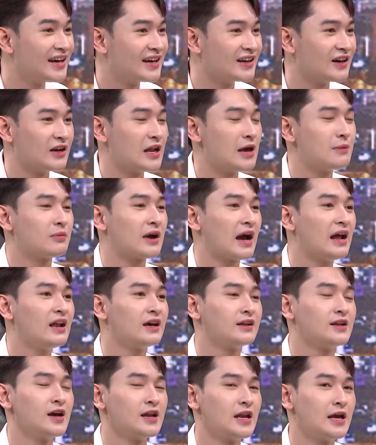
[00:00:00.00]
rồi thêm một cái
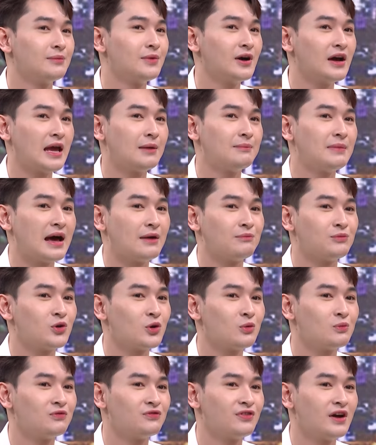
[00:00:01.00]
là thời điểm đó em làm
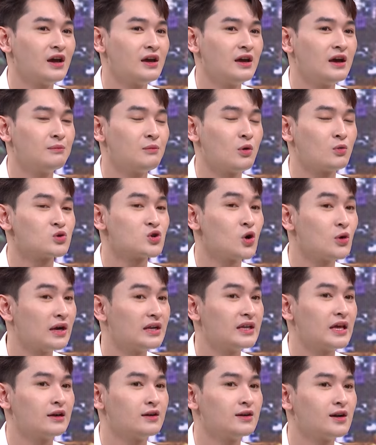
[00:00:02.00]
chung với một số anh
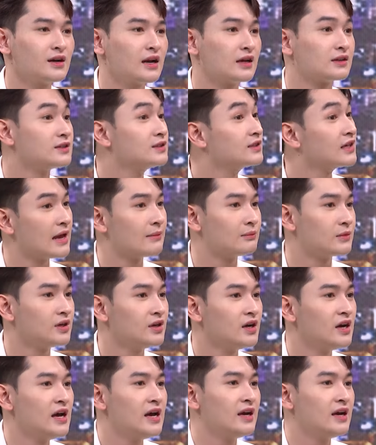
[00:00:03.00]
chị rất là thương em nữa